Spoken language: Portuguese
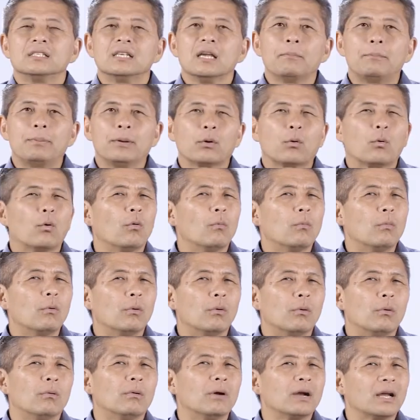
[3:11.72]
sempre
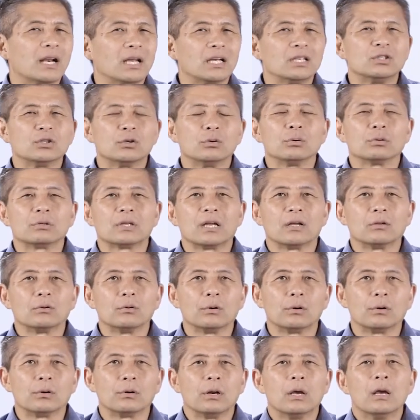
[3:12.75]
como um grande
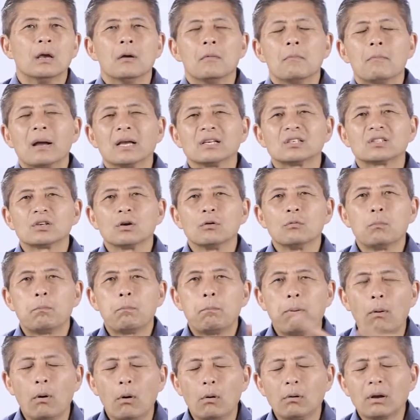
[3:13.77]
lutador, mas são
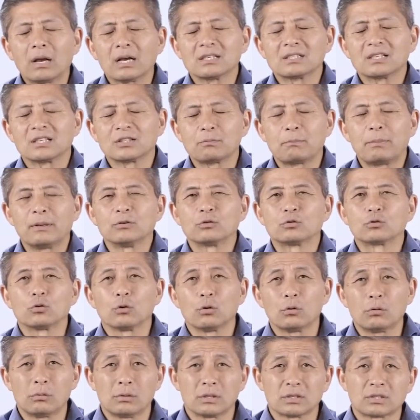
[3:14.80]
poucas as
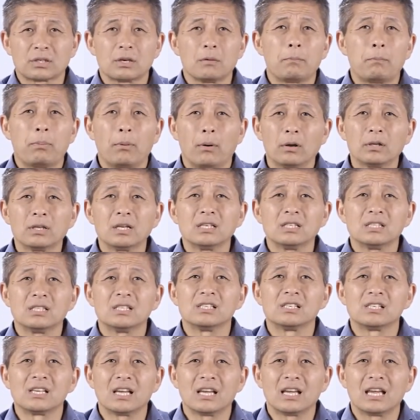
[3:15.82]
pessoas que podem
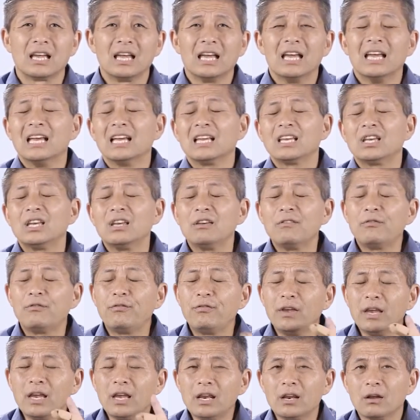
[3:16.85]
dizer que
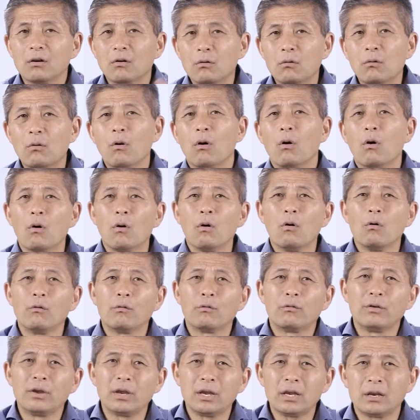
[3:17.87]
viram ou
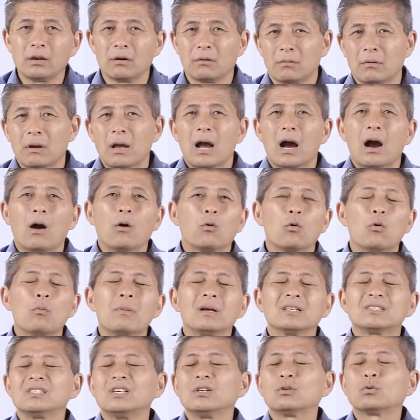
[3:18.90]
ouviram
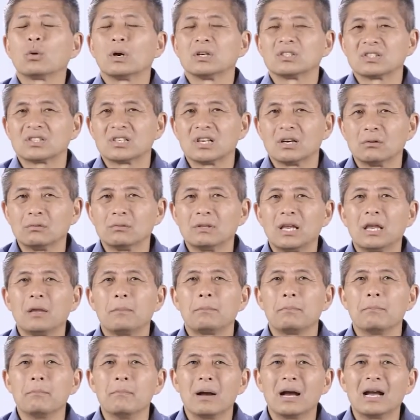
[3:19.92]
alguma situação de
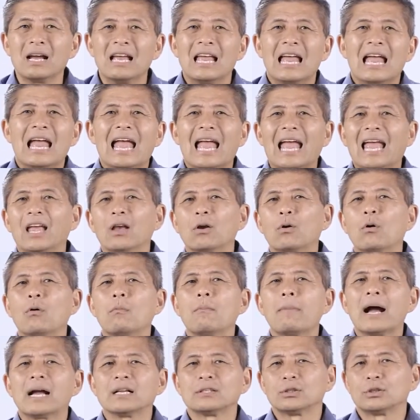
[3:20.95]
Ip Man em
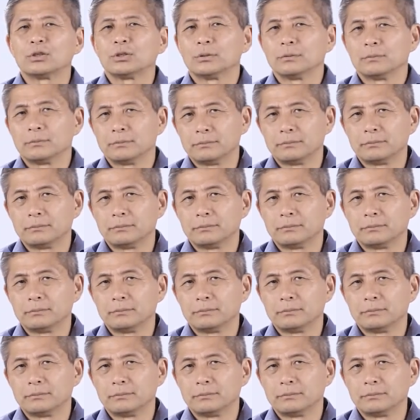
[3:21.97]
combate.